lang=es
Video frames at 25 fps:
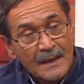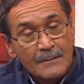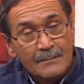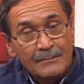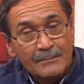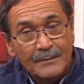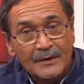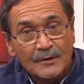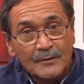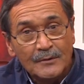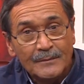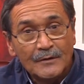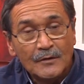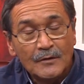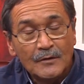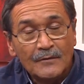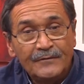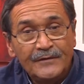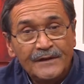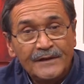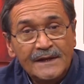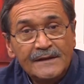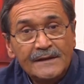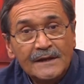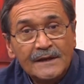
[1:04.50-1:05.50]
pero con
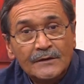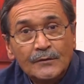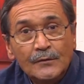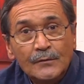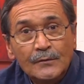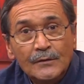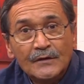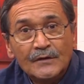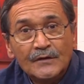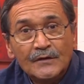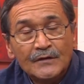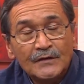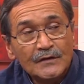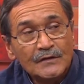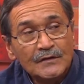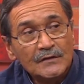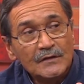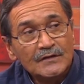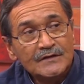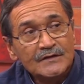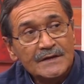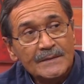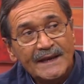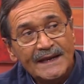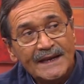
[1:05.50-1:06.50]
fines de estudio nosotros lo
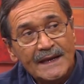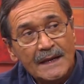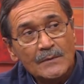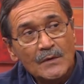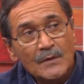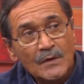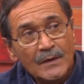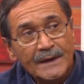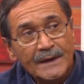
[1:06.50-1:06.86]
separamos